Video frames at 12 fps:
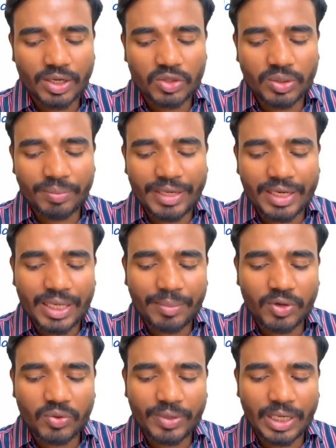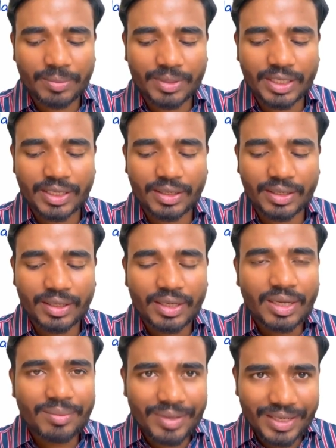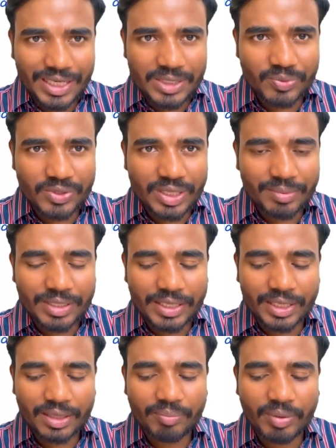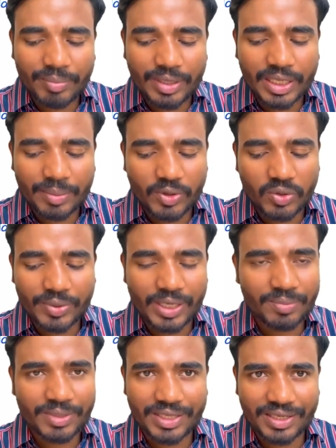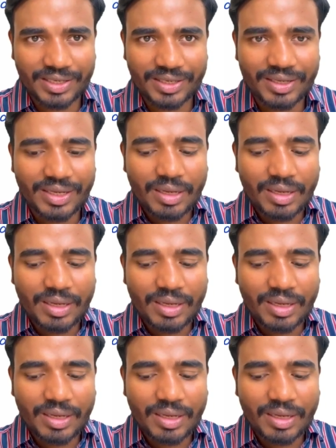तो ये मेल गैमेटोफाइट बनाएगा मेगा स्पोर क्या बनाएगा फीमेल गैमेटोफाइट बनाएगा